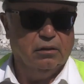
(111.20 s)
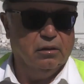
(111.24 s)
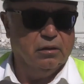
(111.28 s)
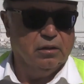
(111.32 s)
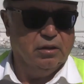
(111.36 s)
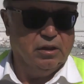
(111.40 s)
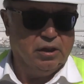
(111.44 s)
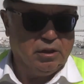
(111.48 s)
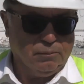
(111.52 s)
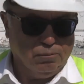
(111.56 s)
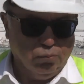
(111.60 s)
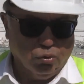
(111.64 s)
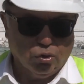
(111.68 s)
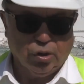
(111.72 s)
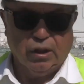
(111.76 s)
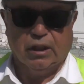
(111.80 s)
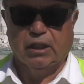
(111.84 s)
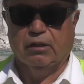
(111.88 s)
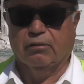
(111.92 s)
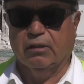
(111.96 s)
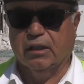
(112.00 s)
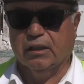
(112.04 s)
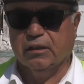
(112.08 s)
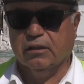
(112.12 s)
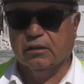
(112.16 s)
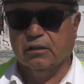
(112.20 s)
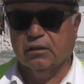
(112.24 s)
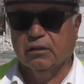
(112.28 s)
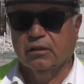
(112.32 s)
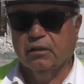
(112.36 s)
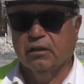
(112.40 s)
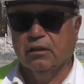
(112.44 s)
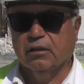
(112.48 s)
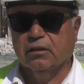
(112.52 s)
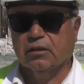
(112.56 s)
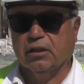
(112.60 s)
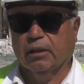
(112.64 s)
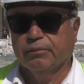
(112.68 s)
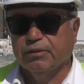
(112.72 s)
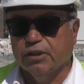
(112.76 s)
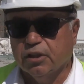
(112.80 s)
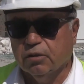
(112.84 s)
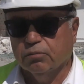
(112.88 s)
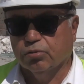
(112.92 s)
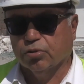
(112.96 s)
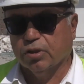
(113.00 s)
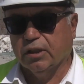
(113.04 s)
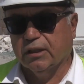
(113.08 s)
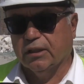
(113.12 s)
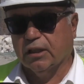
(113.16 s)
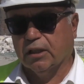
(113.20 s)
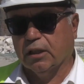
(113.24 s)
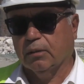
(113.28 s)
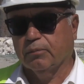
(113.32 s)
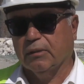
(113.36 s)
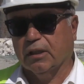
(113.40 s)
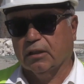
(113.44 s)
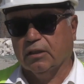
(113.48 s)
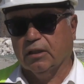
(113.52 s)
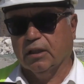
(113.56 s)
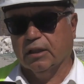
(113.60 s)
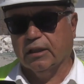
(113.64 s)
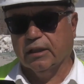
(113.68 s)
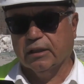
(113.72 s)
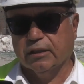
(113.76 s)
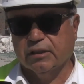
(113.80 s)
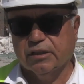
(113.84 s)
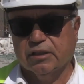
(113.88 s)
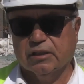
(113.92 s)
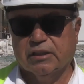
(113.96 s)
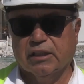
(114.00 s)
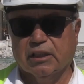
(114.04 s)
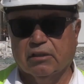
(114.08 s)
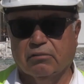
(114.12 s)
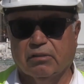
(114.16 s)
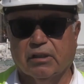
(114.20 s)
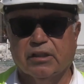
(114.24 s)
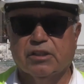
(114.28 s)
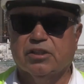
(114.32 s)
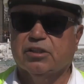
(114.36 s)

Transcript: Risk burada da var. Tabii ki burada da ramakkalar riskleri var.